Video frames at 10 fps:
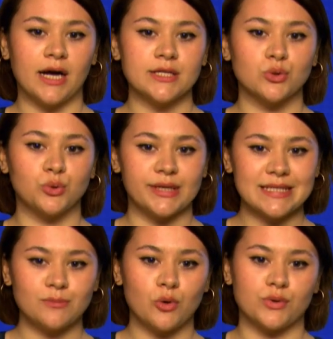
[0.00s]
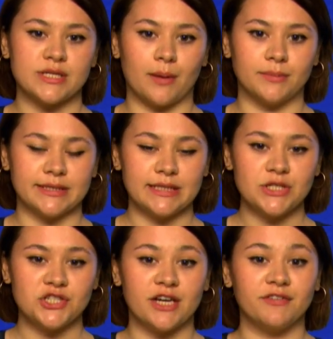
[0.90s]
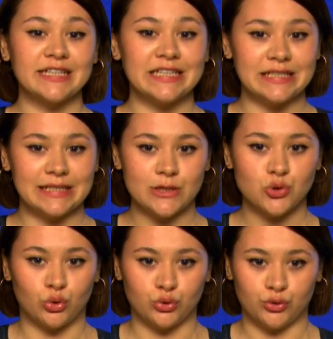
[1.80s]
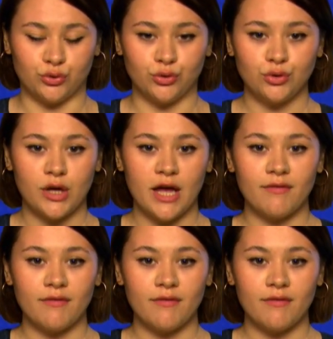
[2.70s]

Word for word: bazı üretim yöntemleri çevre kirliliği sorununu